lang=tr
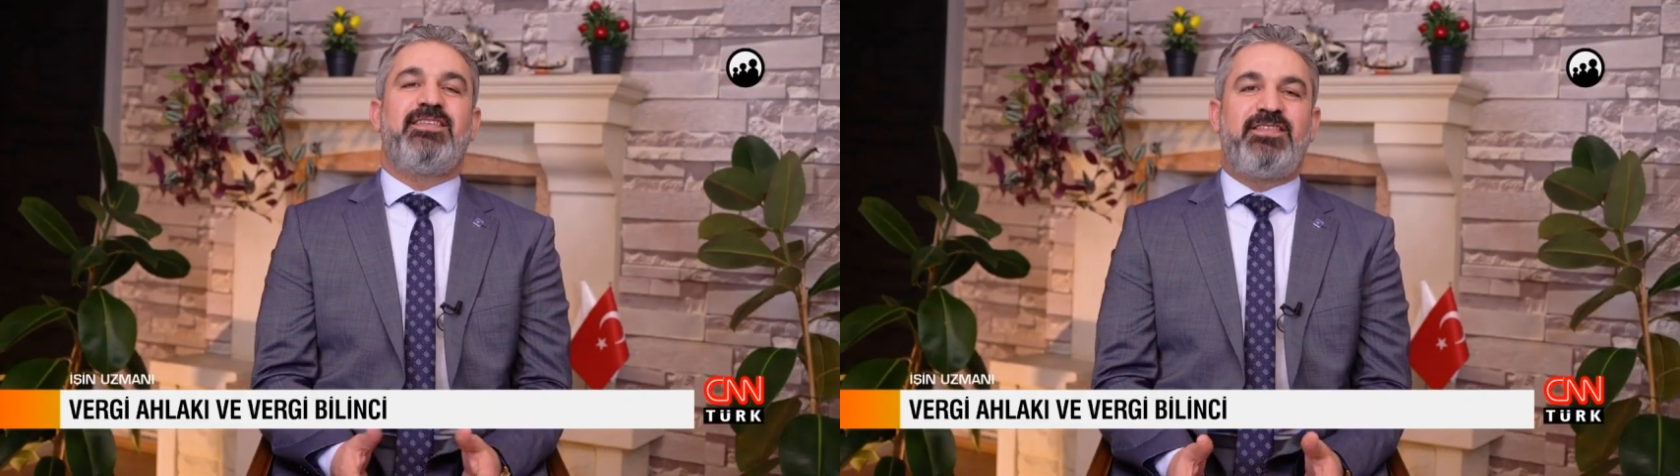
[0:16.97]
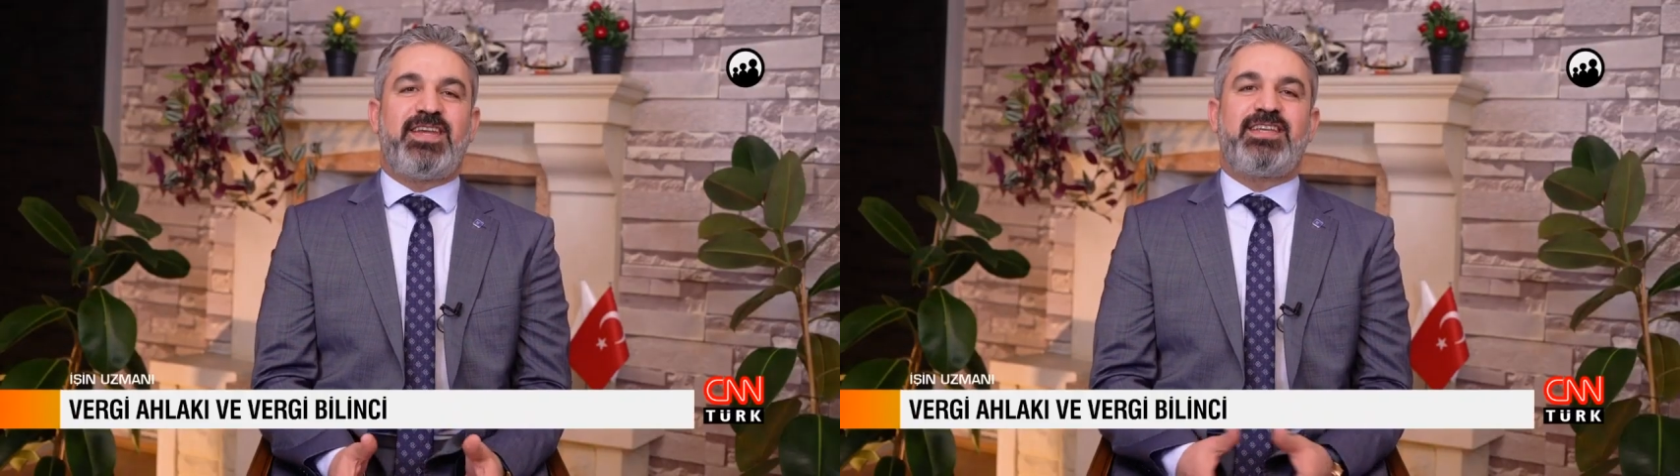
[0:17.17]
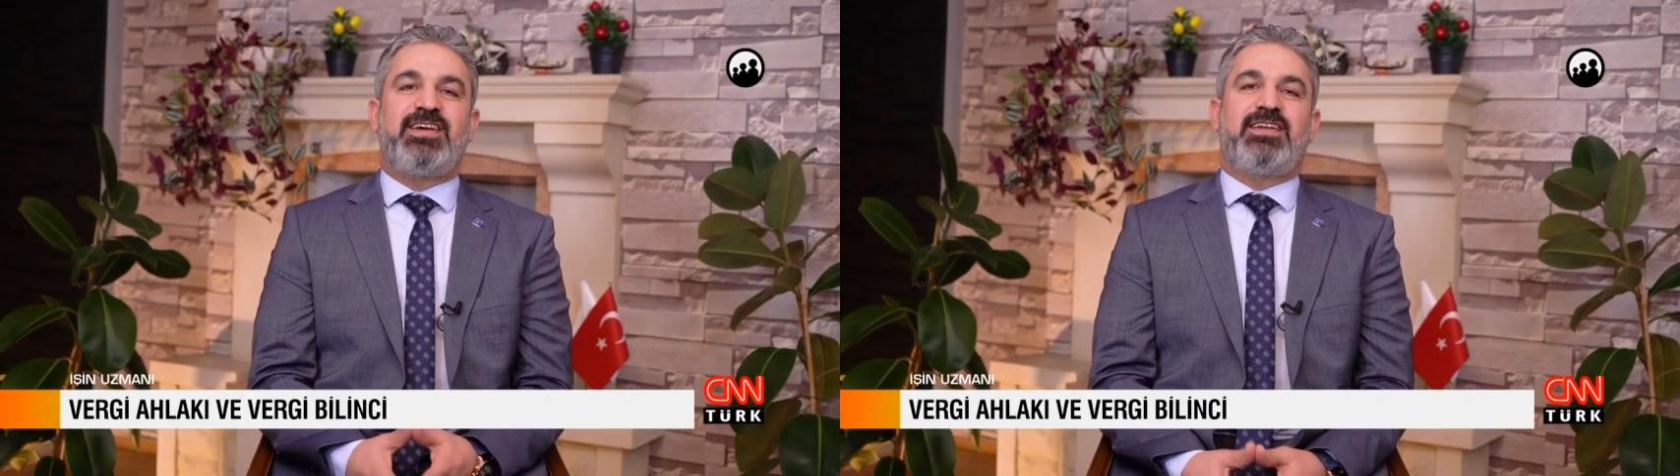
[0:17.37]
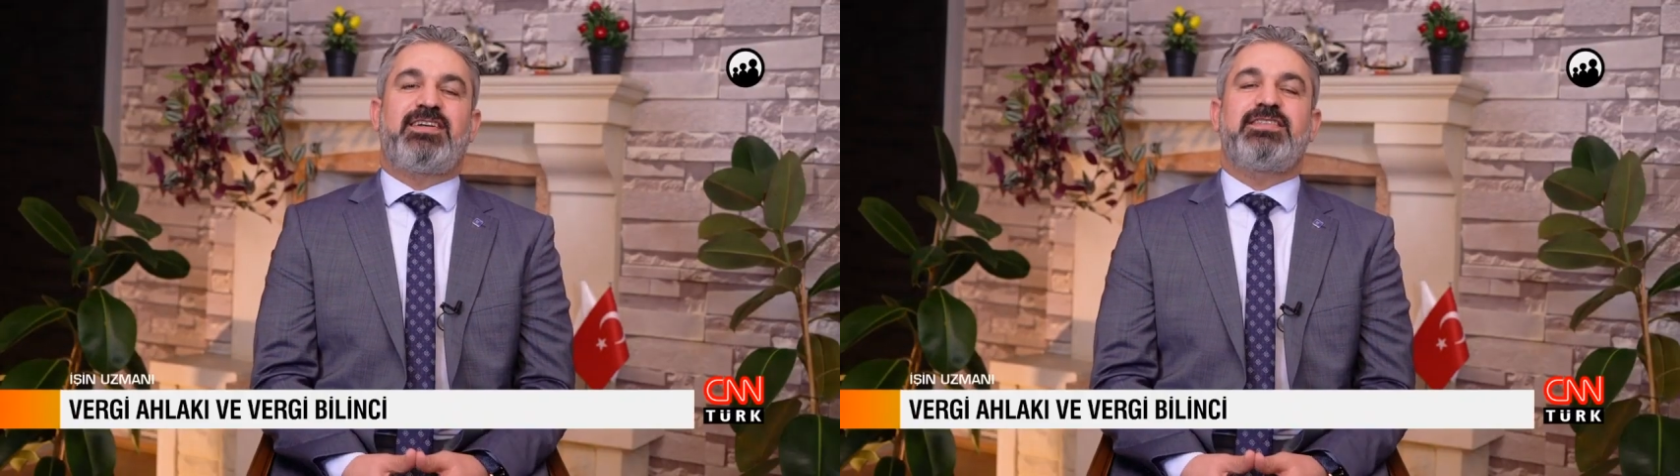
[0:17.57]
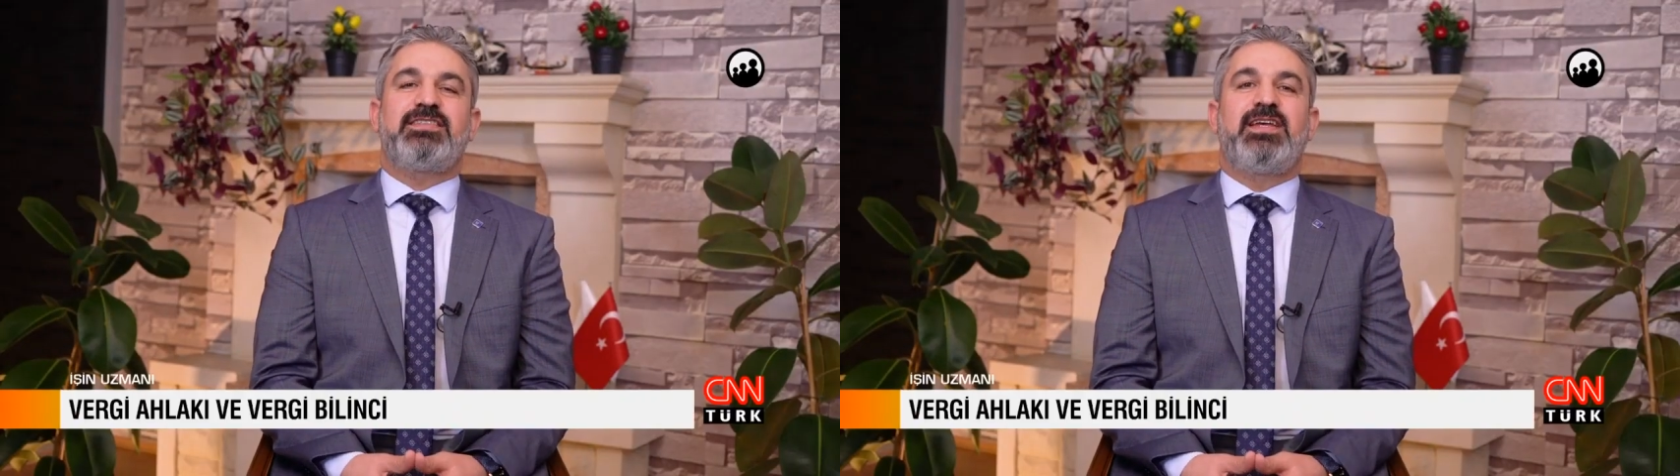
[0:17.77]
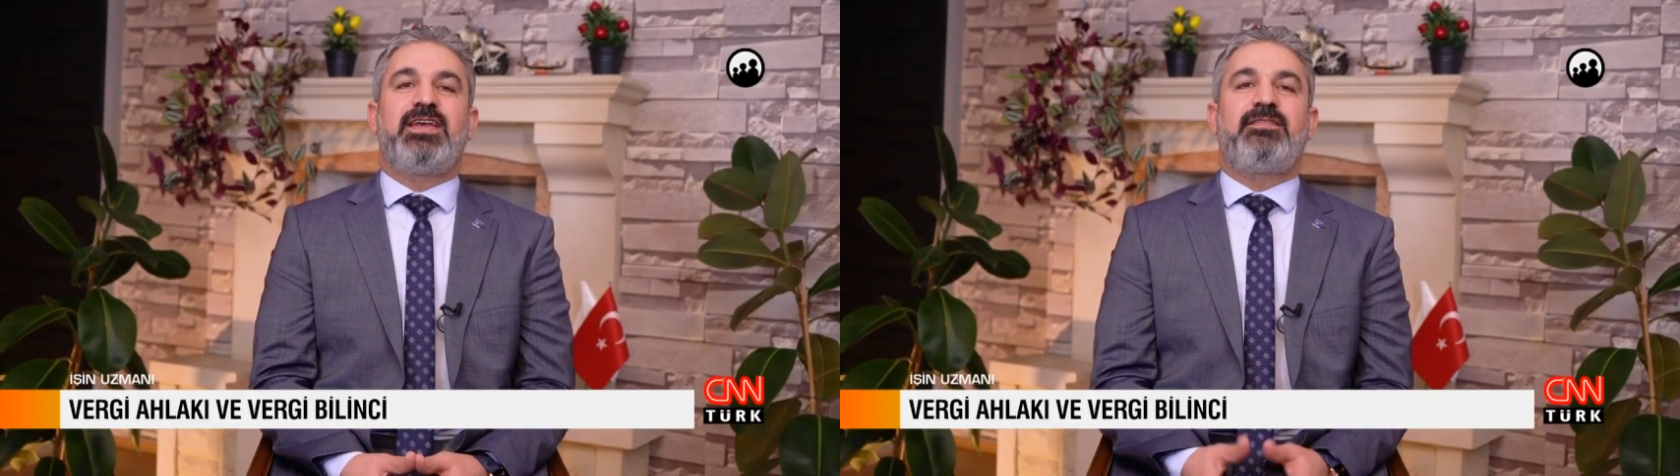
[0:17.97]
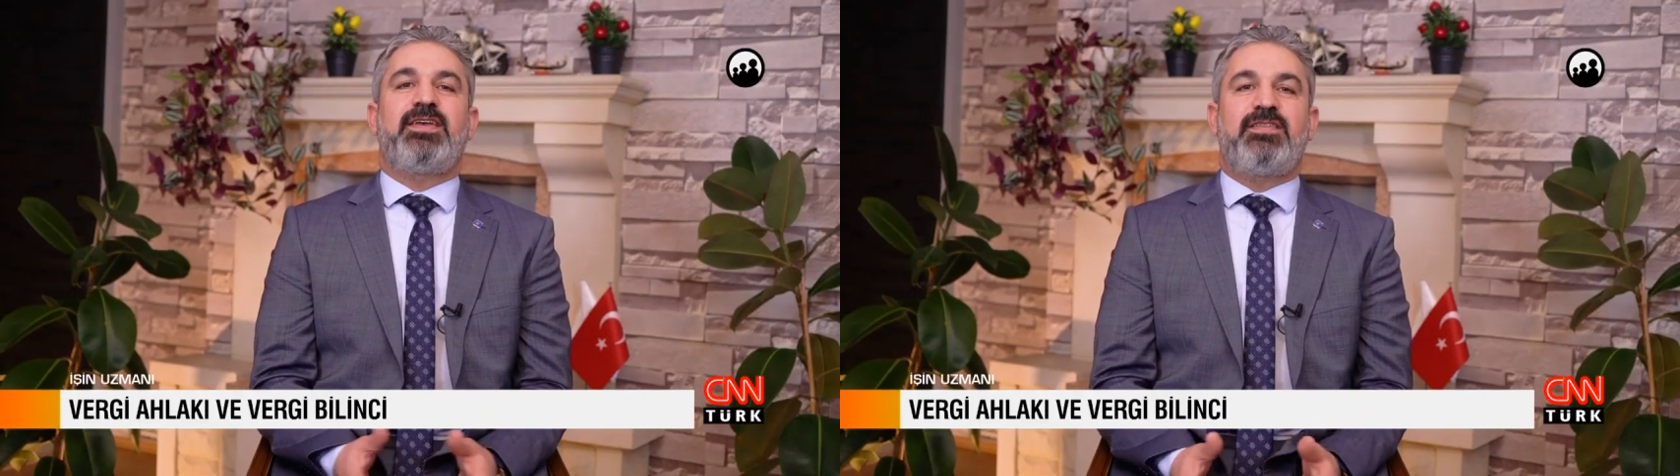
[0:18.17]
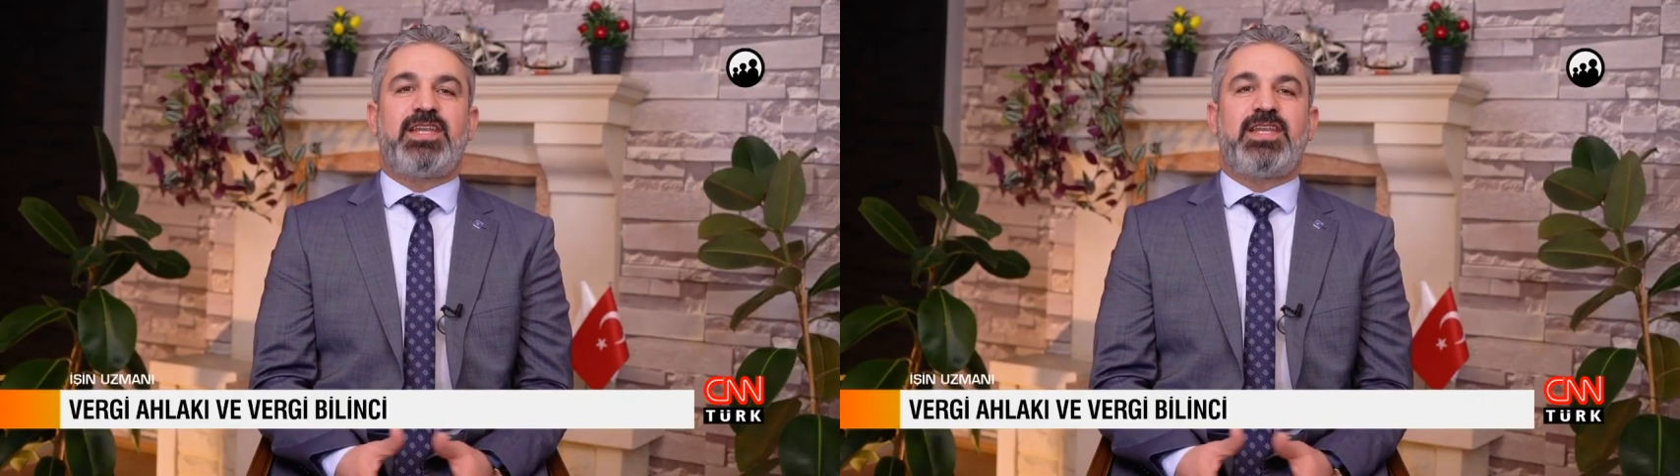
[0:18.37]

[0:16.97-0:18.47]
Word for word: vergi halakı ve